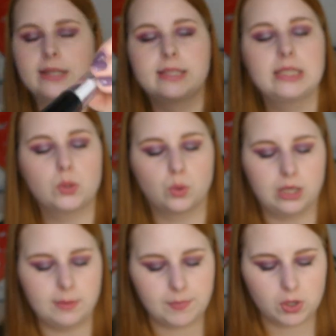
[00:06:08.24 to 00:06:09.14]
das ist so ein
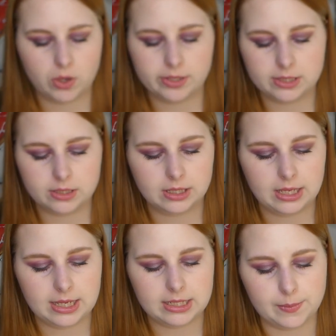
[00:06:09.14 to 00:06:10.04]
Lipgloss,
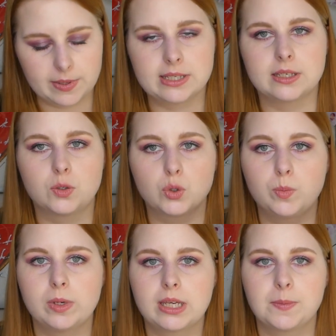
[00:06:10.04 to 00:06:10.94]
den man sich
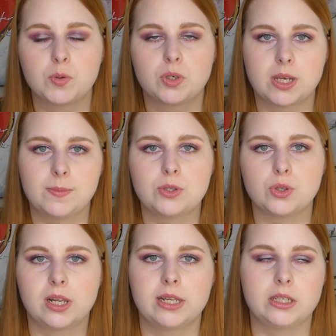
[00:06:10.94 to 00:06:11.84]
drüber gibt und damit
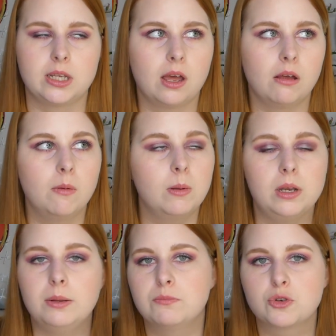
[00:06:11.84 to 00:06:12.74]
soll halt der
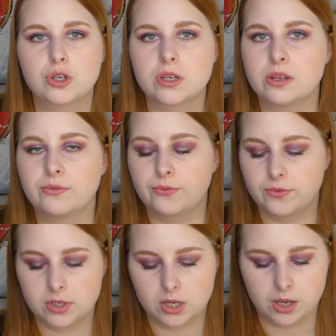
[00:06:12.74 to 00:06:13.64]

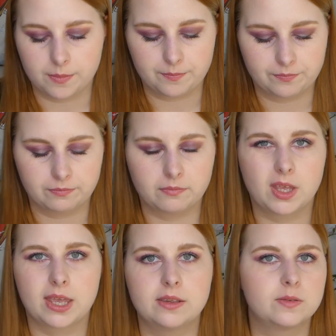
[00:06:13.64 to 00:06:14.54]
Lippenstift ähm,
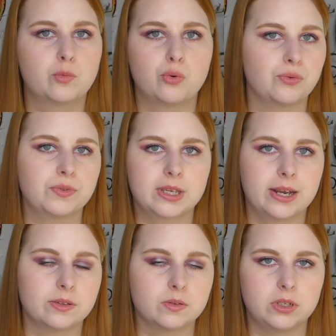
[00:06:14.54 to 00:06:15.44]
kiss
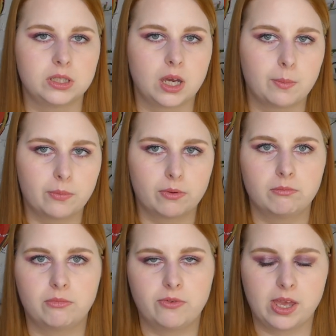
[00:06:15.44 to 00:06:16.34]
sein, also nicht
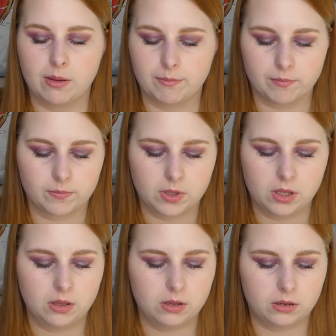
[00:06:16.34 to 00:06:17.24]
abfärben.
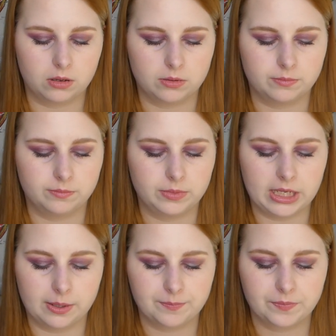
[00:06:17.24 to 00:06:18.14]
Ähm,
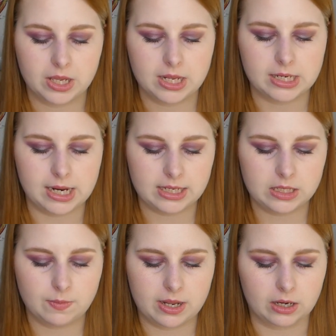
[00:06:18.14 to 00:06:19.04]
ja, den hatte
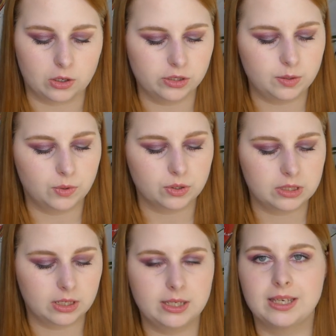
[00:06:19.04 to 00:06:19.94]
ich mal in der
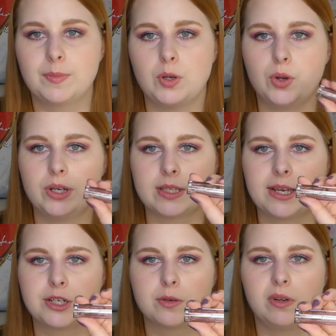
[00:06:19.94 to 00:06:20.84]
Glossybox drin. Ich habe den heute das
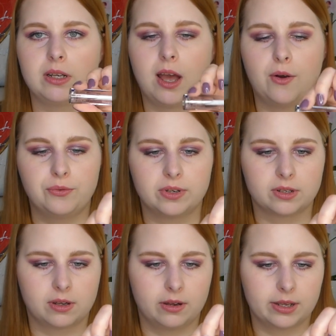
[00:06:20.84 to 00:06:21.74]
erste Mal
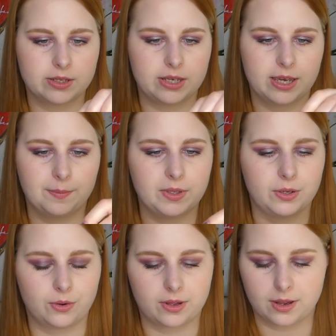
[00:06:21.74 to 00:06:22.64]
aufgetragen, also ich habe den
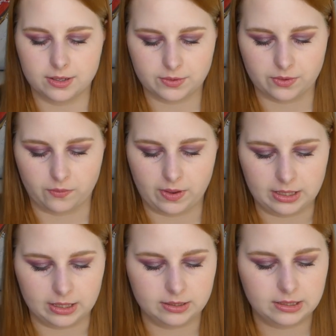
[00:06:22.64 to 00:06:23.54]
noch gar nicht
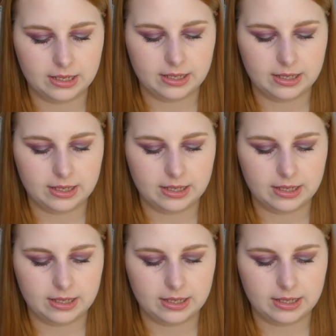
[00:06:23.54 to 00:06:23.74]
verwendet.